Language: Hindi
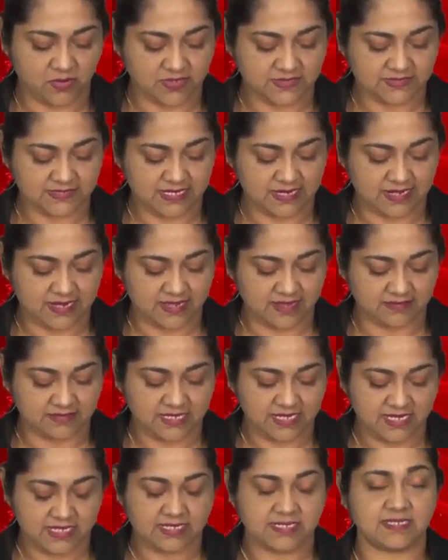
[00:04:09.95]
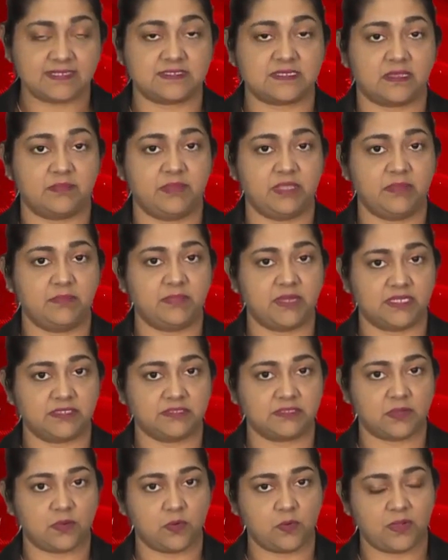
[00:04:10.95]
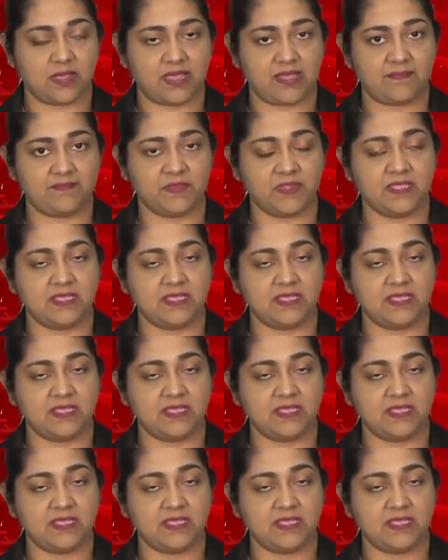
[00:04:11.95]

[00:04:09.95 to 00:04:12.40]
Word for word: कोस्टालान ये सभी बंद होगा